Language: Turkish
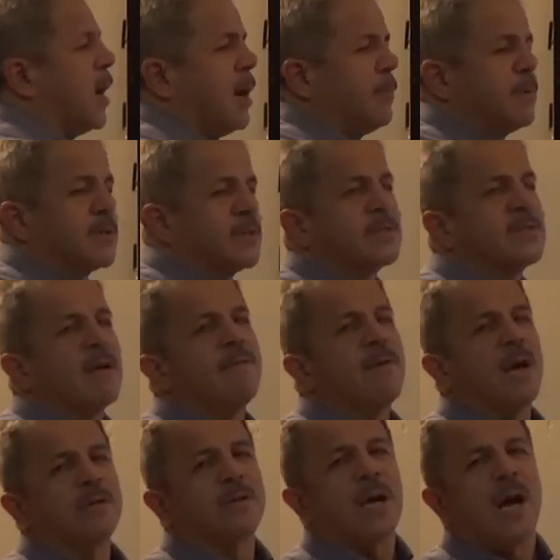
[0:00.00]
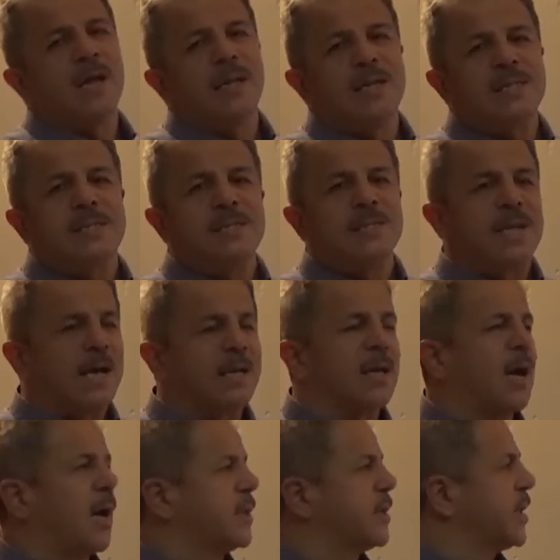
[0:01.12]
ablasından veyahut da annesinden
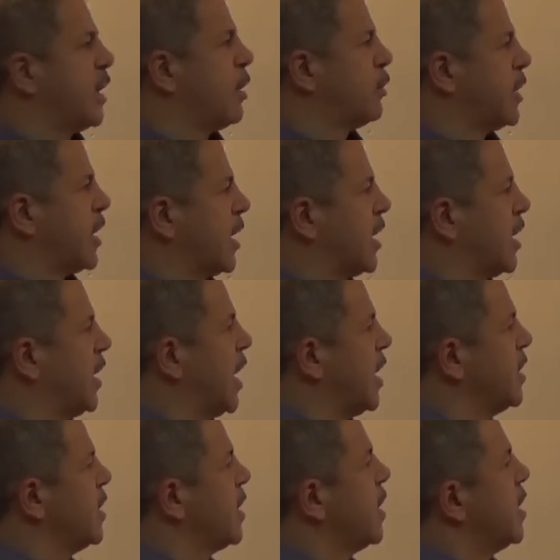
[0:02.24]
hatıra olarak kalan